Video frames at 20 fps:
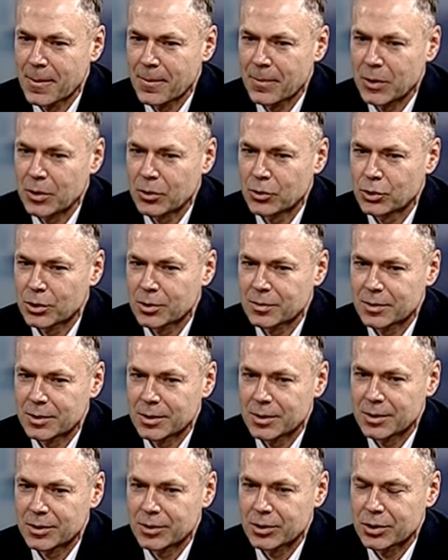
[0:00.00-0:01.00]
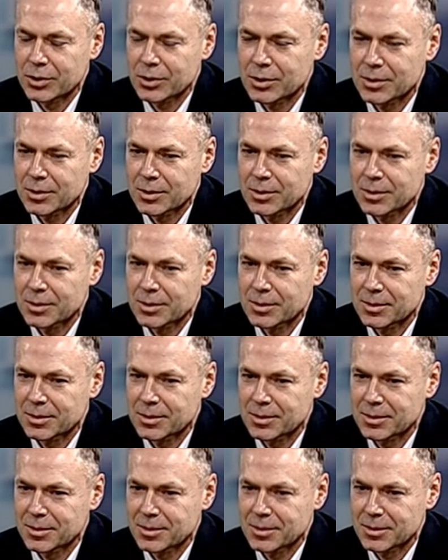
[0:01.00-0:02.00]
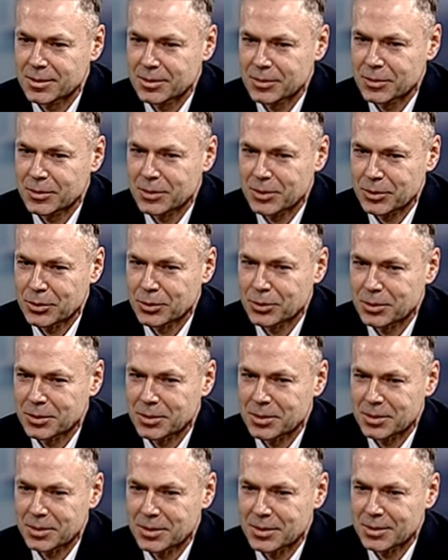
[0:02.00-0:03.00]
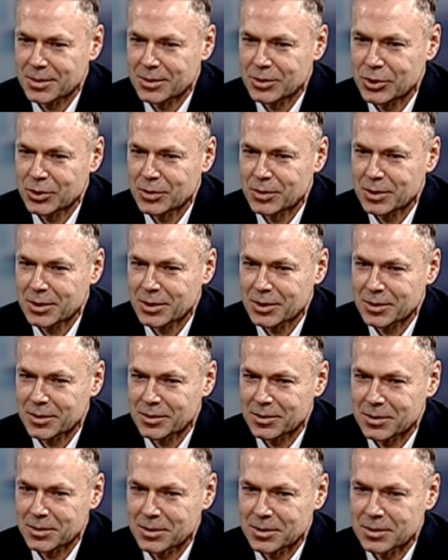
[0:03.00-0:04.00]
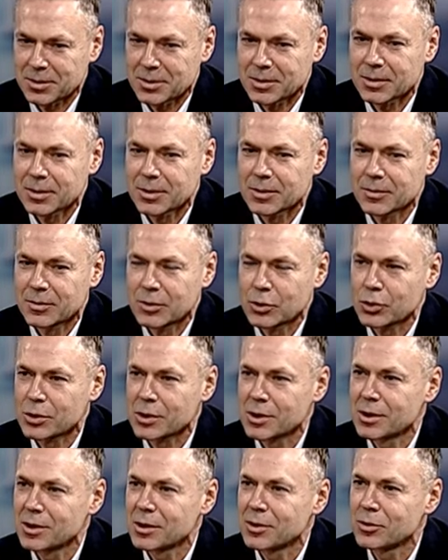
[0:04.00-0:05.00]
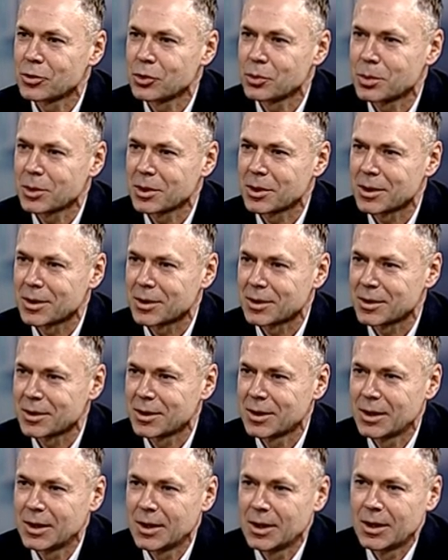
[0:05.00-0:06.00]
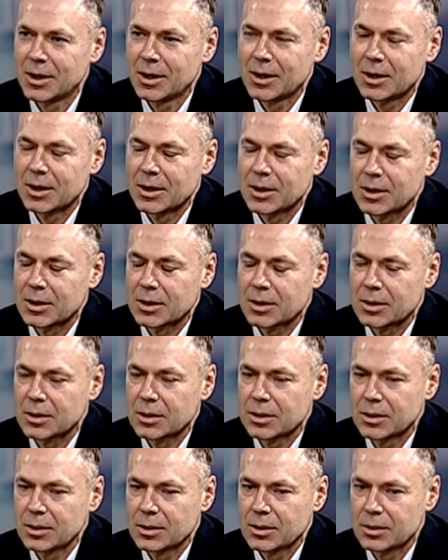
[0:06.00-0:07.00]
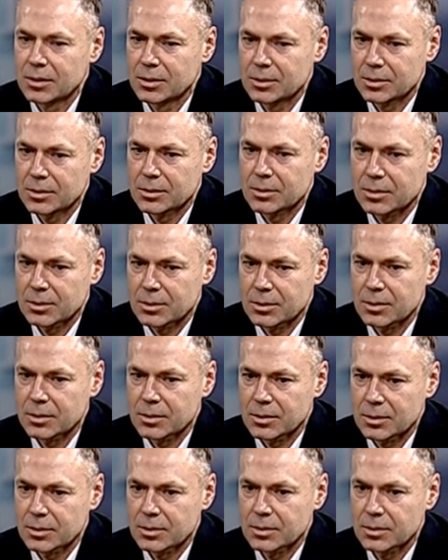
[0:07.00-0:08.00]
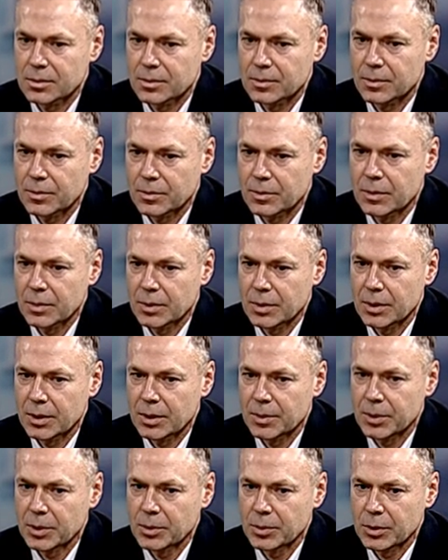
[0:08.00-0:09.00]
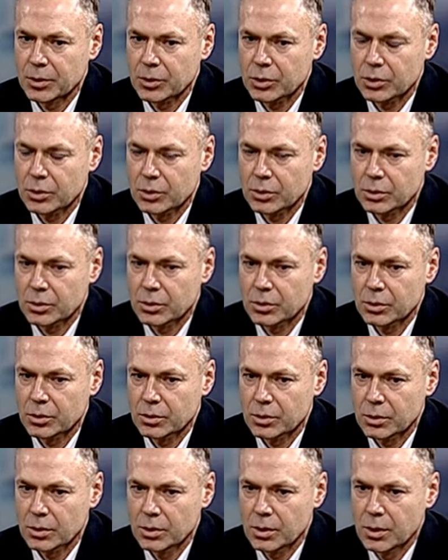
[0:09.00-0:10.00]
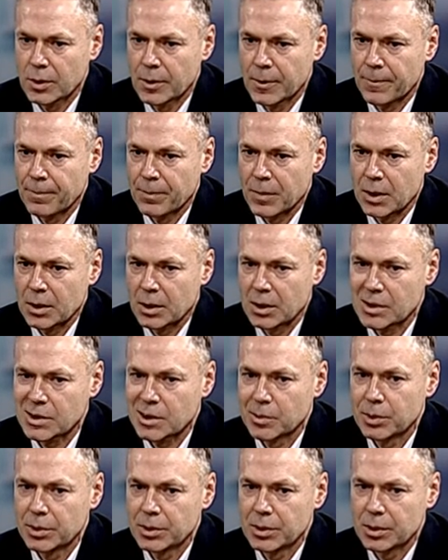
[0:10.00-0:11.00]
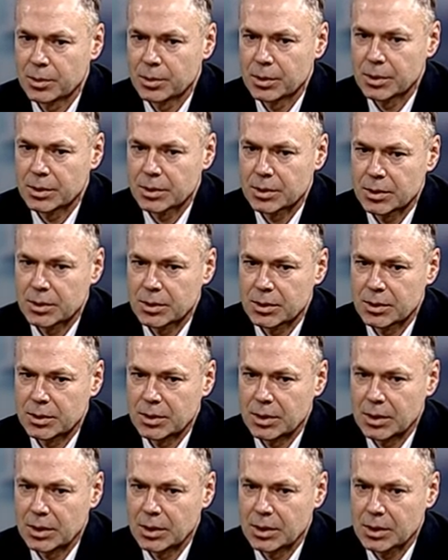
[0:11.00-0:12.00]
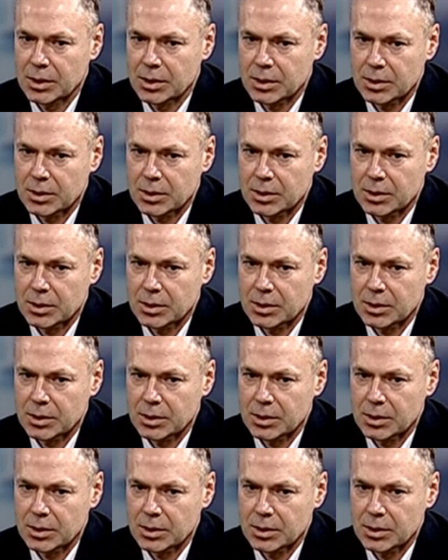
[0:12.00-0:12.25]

Егора Валерьевича, такой человек, вижу цель, не вижу преград. И а, я понимаю, что если бы не было таких